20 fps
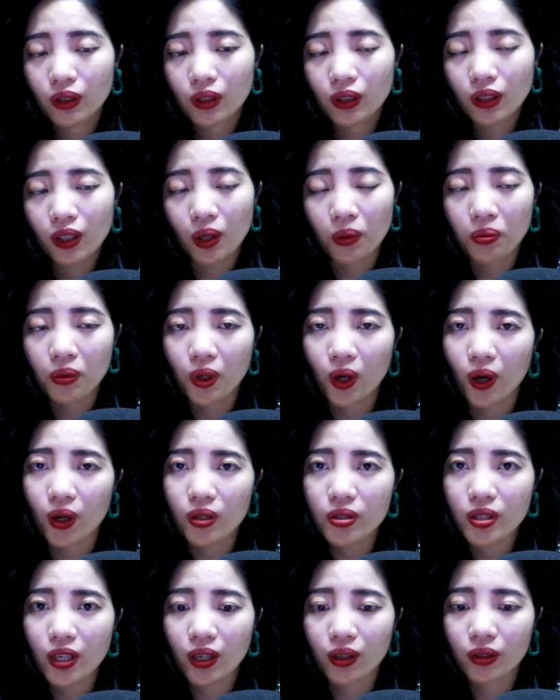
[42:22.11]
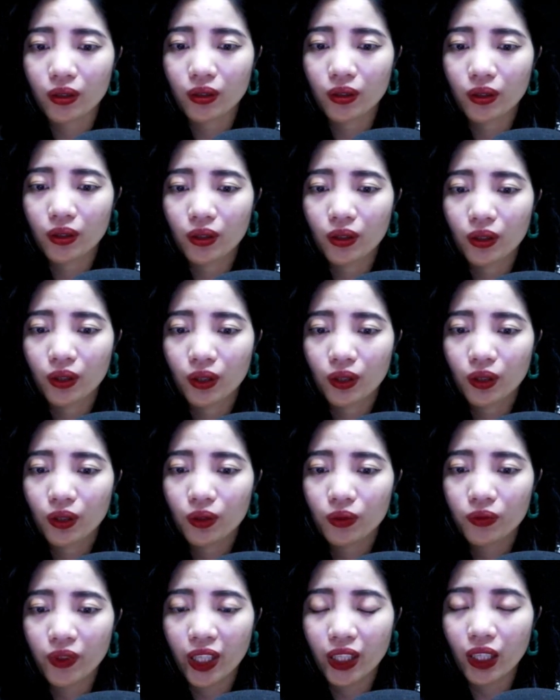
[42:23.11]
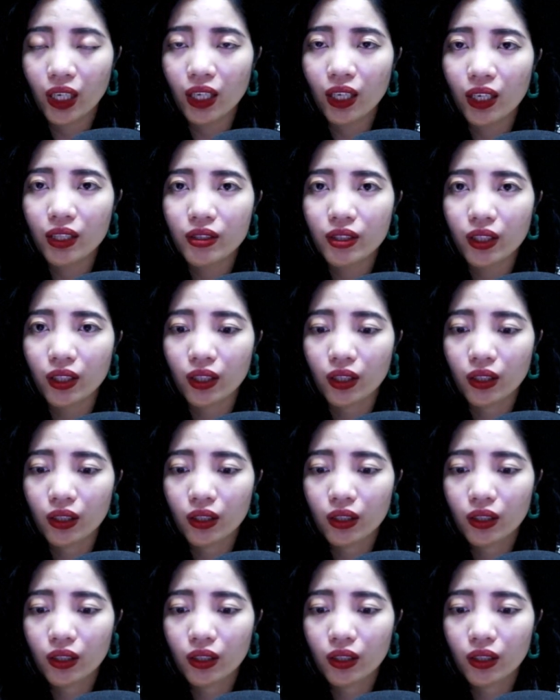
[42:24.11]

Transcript: Không có sao? Vậy đây là gì?